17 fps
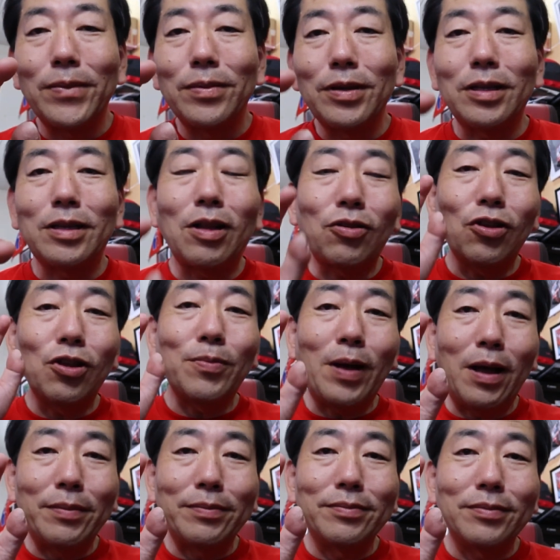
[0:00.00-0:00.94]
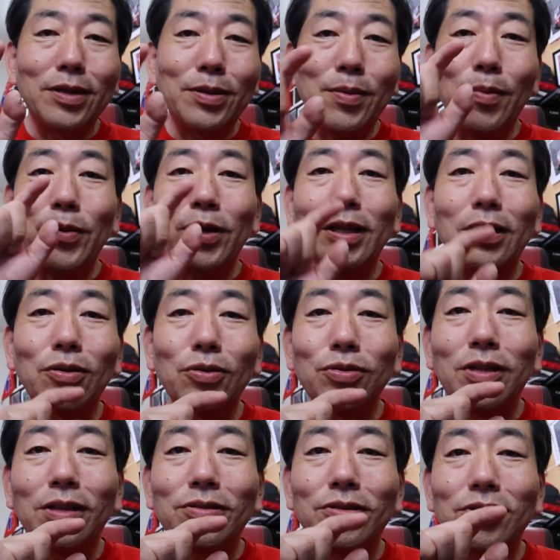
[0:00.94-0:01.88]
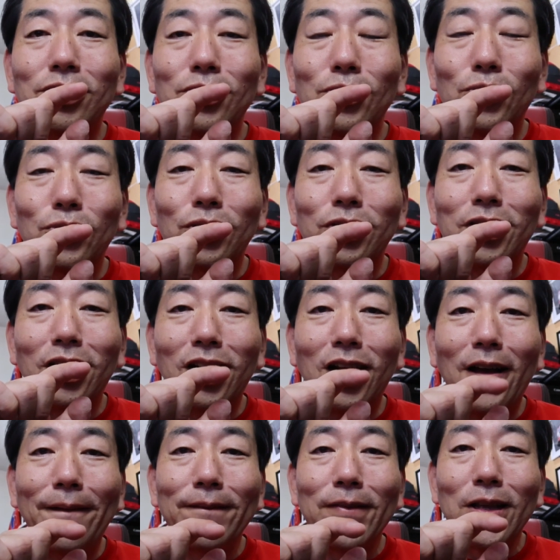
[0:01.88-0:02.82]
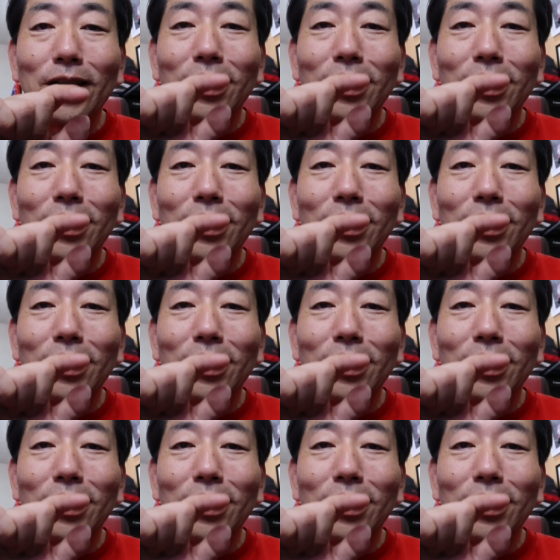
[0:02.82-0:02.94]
で、例えば今まで右折しようとしたら